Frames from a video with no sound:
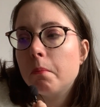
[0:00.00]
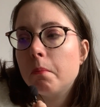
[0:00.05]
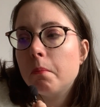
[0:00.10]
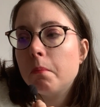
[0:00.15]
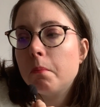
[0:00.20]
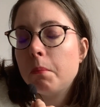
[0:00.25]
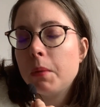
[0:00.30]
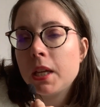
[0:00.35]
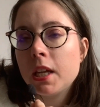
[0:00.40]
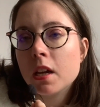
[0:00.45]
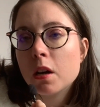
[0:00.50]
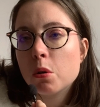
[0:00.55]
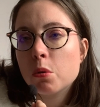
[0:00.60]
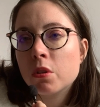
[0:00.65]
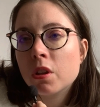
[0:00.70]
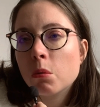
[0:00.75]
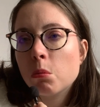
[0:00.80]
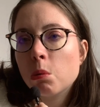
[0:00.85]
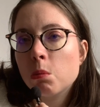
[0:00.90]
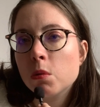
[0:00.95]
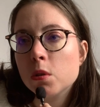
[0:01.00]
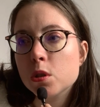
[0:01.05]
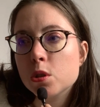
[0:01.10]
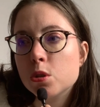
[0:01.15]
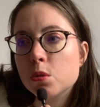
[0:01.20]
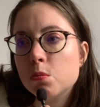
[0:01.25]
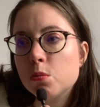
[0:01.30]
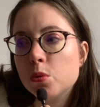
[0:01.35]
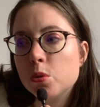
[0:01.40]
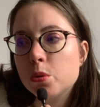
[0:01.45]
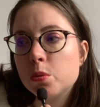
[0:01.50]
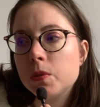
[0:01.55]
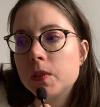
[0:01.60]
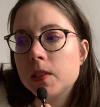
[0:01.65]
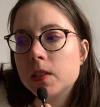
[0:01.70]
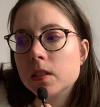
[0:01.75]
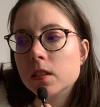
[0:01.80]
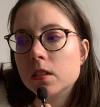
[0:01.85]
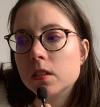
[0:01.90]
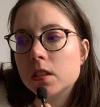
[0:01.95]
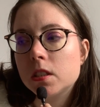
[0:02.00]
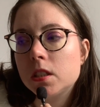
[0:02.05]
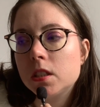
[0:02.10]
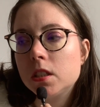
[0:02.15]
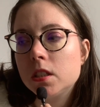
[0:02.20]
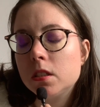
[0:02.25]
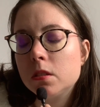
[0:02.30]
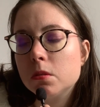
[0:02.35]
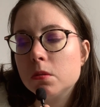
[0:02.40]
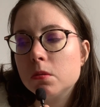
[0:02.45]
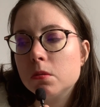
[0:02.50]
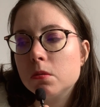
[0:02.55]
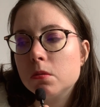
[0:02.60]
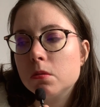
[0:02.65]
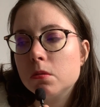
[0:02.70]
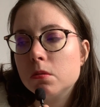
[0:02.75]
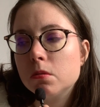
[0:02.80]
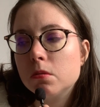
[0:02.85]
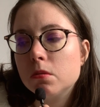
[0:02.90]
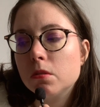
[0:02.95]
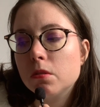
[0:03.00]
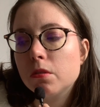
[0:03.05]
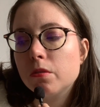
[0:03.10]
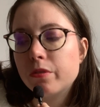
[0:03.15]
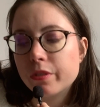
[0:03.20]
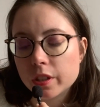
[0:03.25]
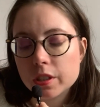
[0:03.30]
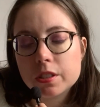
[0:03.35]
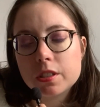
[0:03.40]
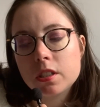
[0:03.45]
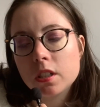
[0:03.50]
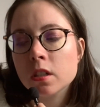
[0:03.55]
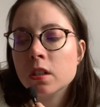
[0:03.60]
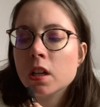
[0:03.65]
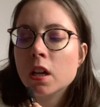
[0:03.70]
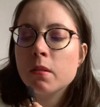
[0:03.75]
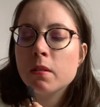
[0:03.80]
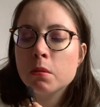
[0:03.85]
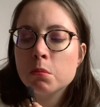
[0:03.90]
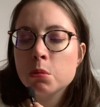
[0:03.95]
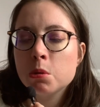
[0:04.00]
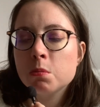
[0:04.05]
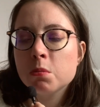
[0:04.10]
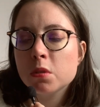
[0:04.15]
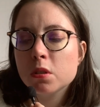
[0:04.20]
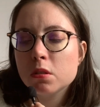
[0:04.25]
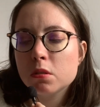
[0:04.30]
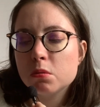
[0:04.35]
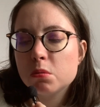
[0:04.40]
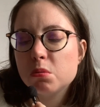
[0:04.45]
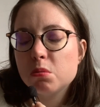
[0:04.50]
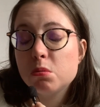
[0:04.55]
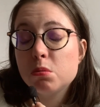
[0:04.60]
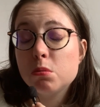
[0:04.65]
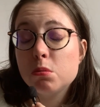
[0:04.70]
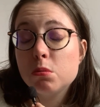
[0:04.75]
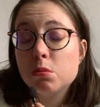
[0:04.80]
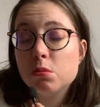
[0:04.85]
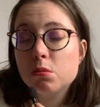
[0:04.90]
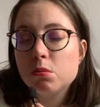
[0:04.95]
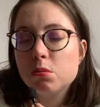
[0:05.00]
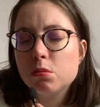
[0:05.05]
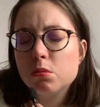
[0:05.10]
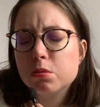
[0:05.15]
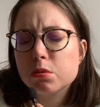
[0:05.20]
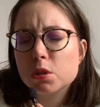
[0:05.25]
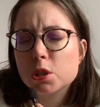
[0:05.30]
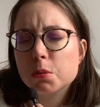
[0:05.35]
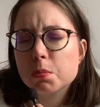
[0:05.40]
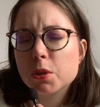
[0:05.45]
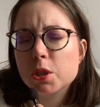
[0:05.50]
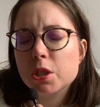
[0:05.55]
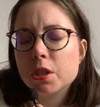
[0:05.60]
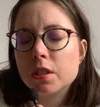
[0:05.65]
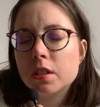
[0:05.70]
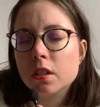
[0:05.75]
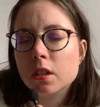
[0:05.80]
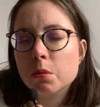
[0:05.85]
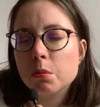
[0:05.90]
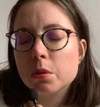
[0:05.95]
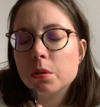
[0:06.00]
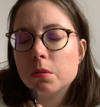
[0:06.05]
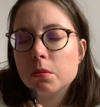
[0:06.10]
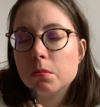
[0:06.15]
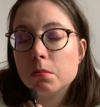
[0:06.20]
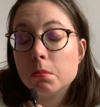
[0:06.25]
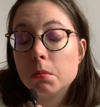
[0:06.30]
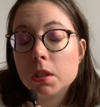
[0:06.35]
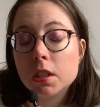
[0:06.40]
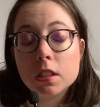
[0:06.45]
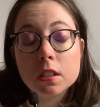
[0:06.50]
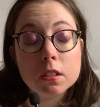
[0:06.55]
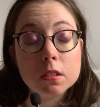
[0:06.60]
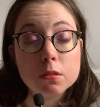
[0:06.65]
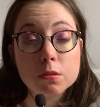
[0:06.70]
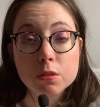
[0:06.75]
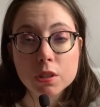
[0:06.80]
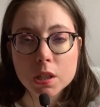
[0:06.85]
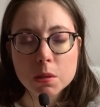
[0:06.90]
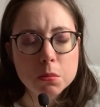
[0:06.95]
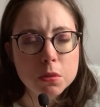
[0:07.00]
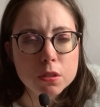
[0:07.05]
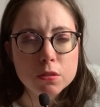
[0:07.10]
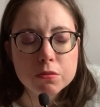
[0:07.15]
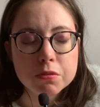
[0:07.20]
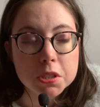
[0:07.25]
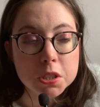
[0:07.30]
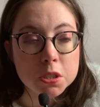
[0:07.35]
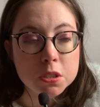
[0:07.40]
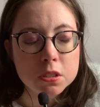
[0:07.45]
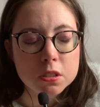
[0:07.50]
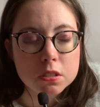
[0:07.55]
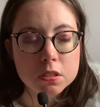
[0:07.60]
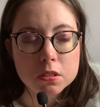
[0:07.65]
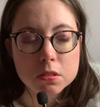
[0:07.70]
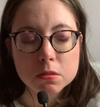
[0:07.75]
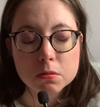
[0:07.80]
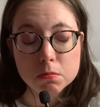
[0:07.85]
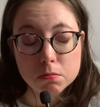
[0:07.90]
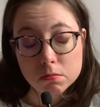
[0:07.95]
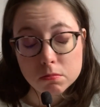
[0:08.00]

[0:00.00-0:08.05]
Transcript: Mais à aucun moment je me suis sentie. Euh... Enfin, s'il y a quand même un moment où, franchement, j'étais là en mode, mais vraiment, enfin, genre. Euh,